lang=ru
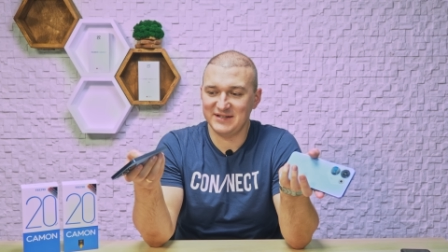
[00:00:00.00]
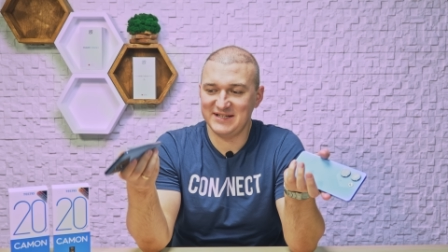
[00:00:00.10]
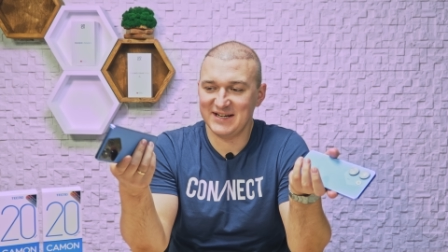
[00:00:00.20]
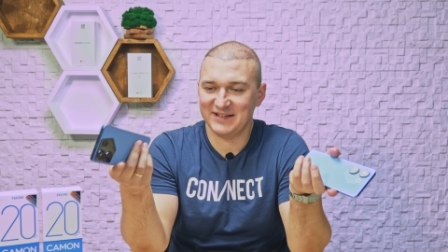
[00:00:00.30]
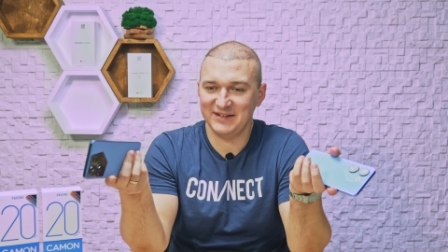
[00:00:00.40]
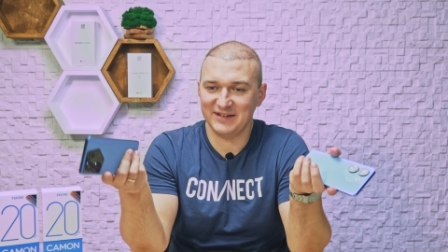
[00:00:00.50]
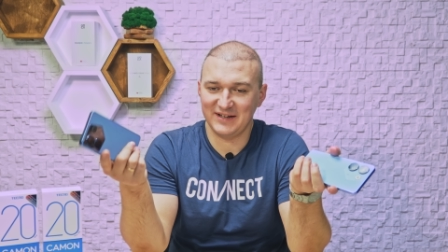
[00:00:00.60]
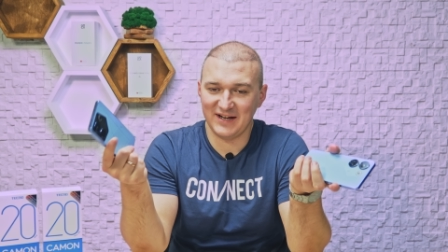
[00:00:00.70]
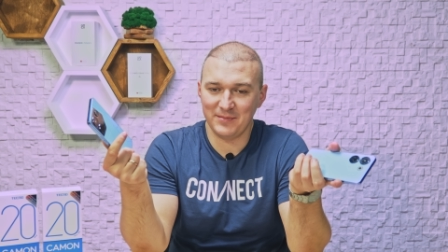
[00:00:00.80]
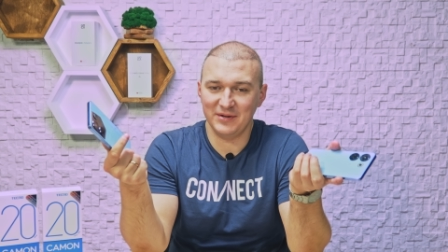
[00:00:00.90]
Tecno
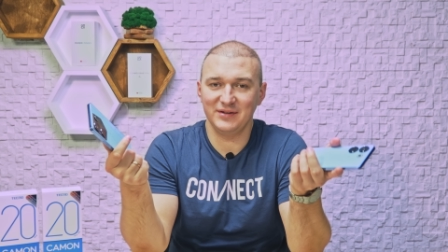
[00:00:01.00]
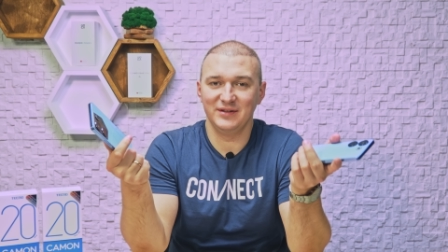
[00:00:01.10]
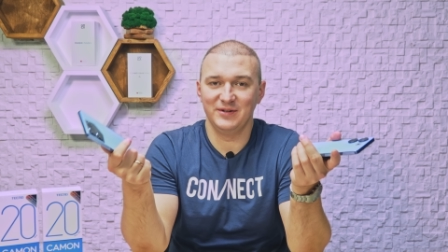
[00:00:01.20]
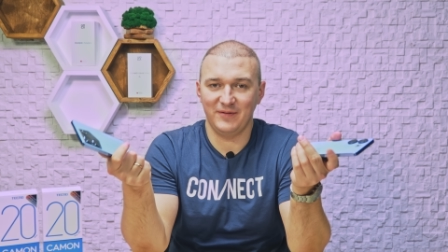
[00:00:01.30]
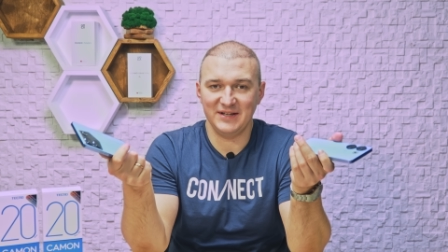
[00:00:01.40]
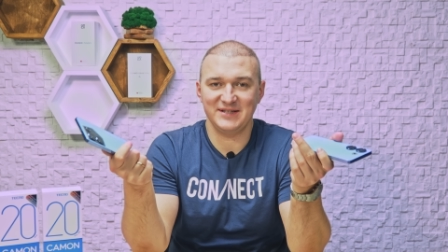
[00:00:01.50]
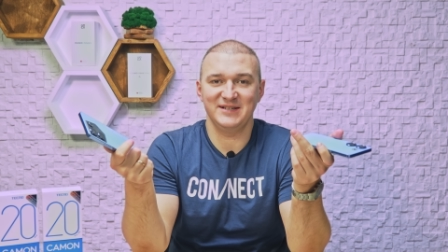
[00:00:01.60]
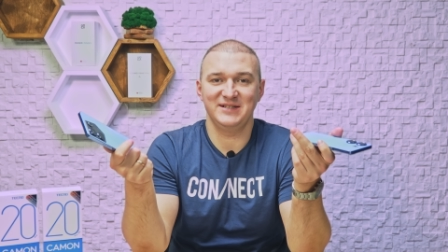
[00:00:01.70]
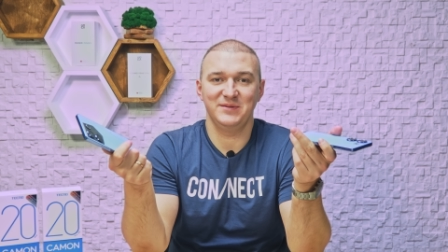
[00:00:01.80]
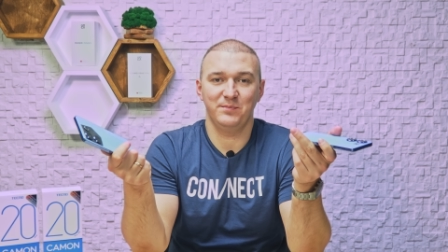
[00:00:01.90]
Camon
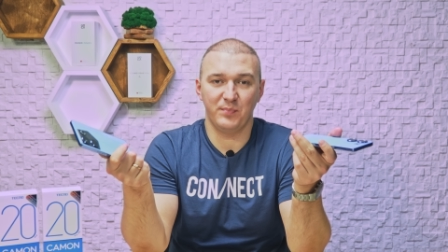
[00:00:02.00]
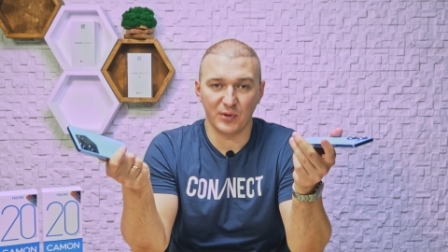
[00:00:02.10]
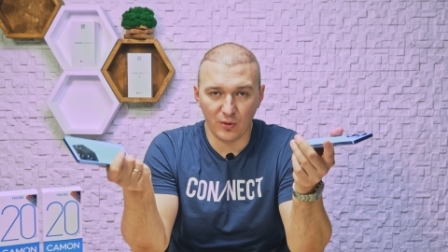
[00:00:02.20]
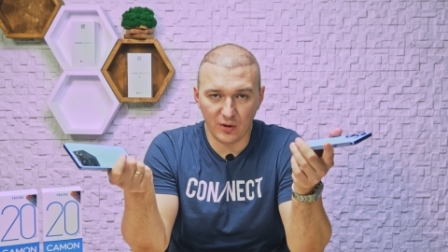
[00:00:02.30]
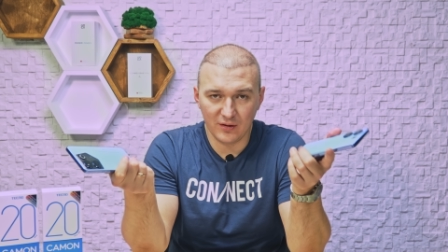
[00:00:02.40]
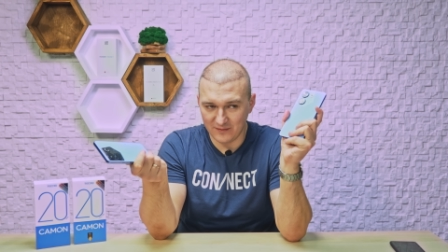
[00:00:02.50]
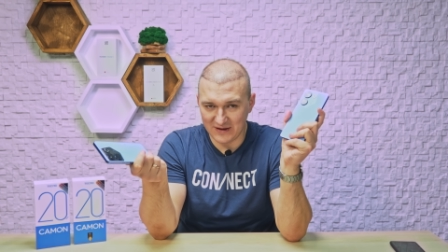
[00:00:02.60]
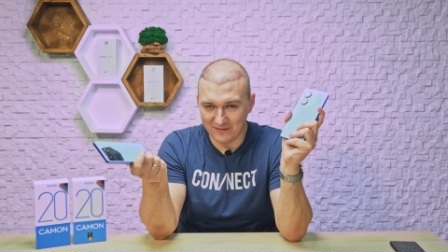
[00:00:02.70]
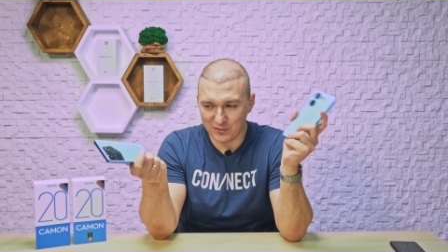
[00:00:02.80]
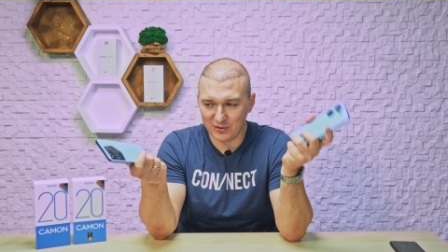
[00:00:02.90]
20 Pro в
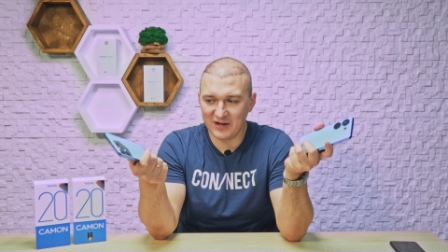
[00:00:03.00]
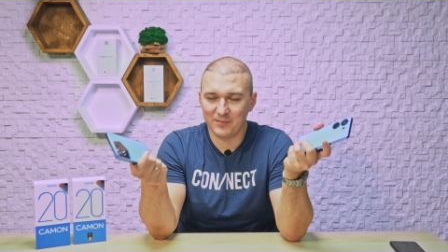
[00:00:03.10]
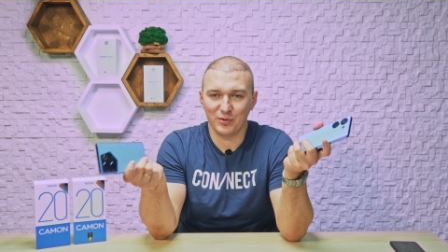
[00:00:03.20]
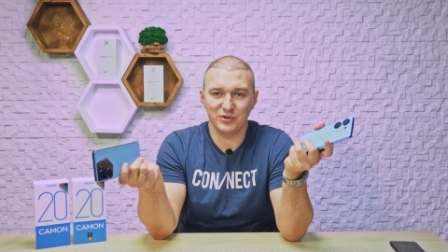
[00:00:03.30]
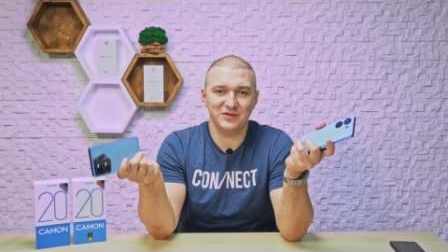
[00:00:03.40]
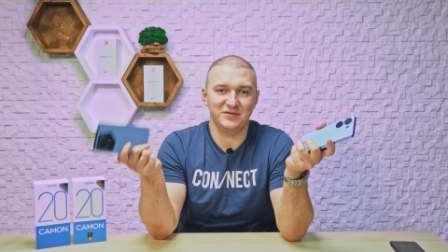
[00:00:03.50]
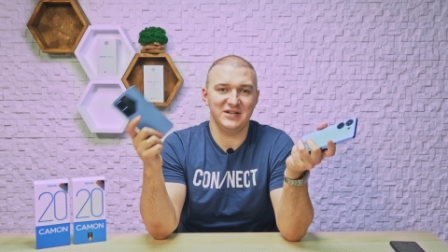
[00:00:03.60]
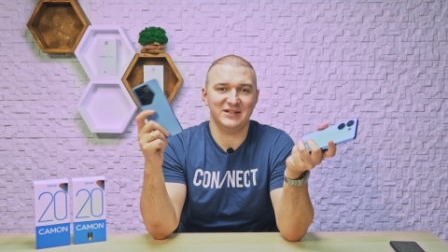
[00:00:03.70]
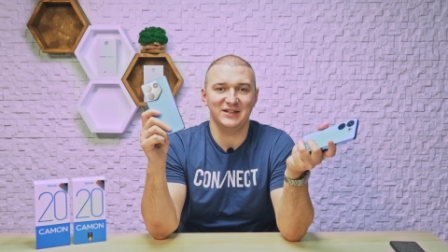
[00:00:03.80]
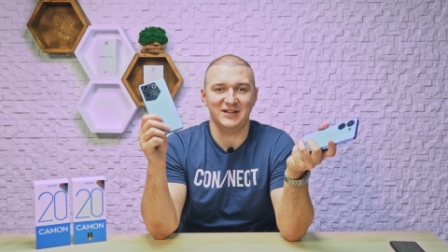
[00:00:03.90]
левой руке против
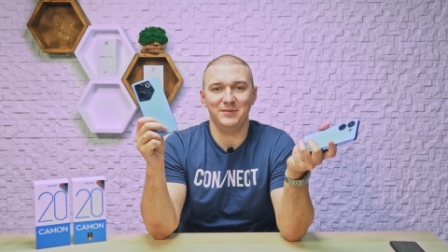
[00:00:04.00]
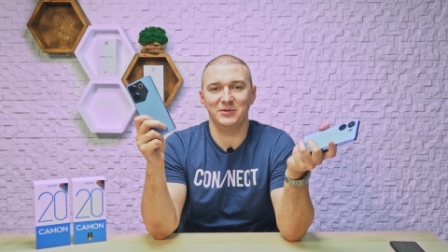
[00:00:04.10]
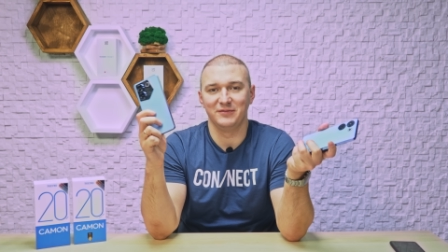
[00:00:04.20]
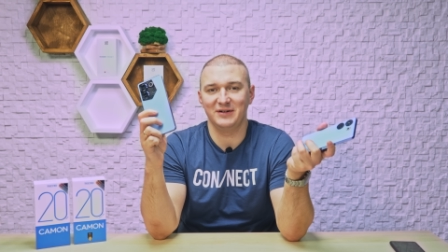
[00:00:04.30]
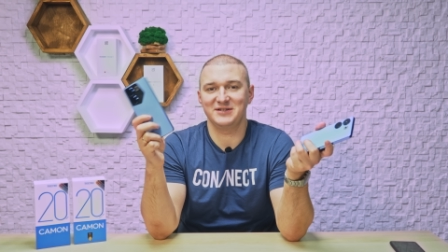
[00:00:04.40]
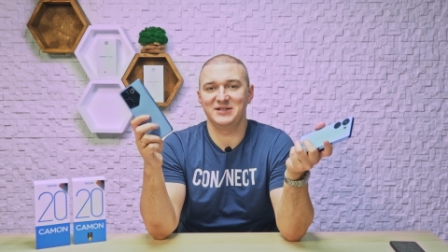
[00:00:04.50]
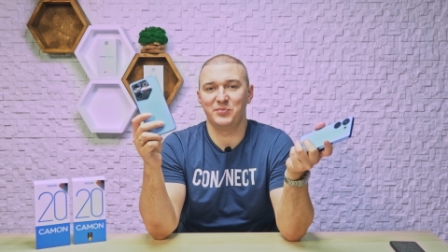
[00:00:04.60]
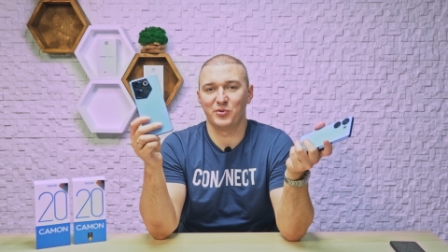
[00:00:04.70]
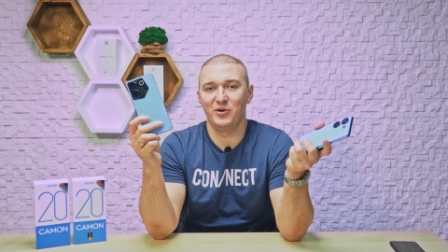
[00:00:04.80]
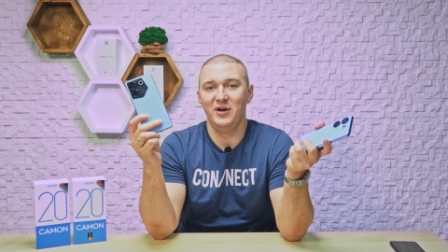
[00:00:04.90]
Tecno Camon 20
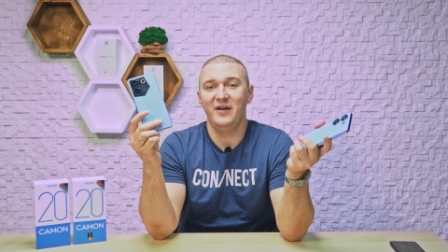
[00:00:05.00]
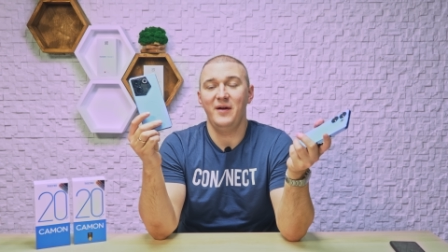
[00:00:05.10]
Pro